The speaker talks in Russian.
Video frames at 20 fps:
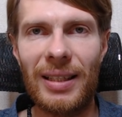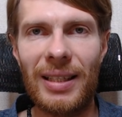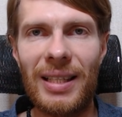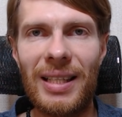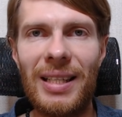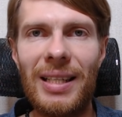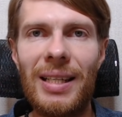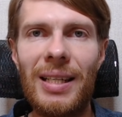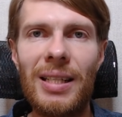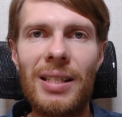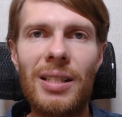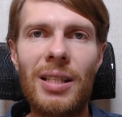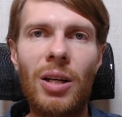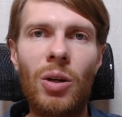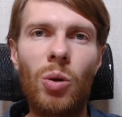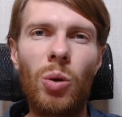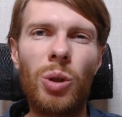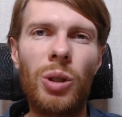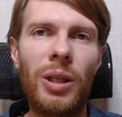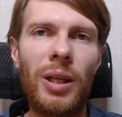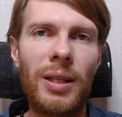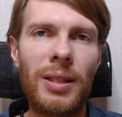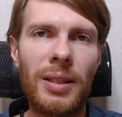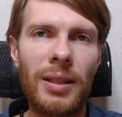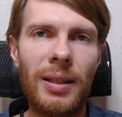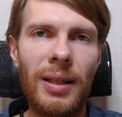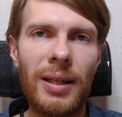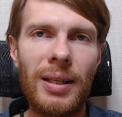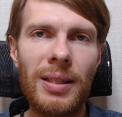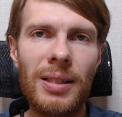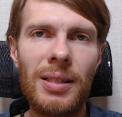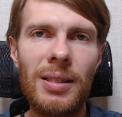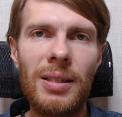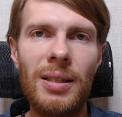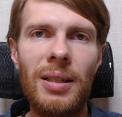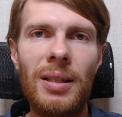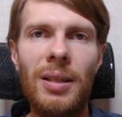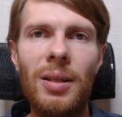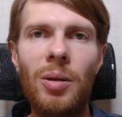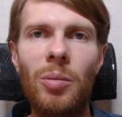И есть какой-то резонанс
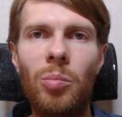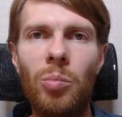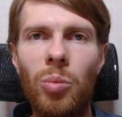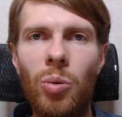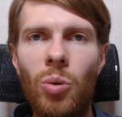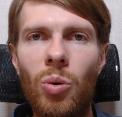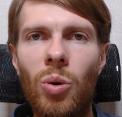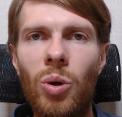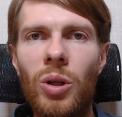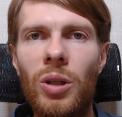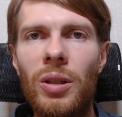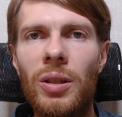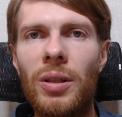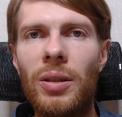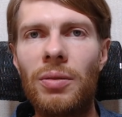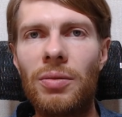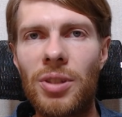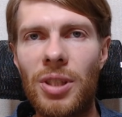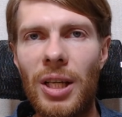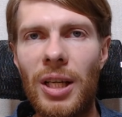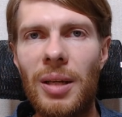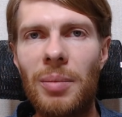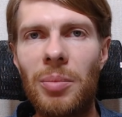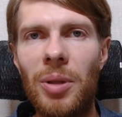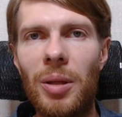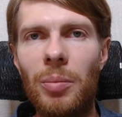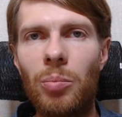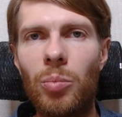по взаимной,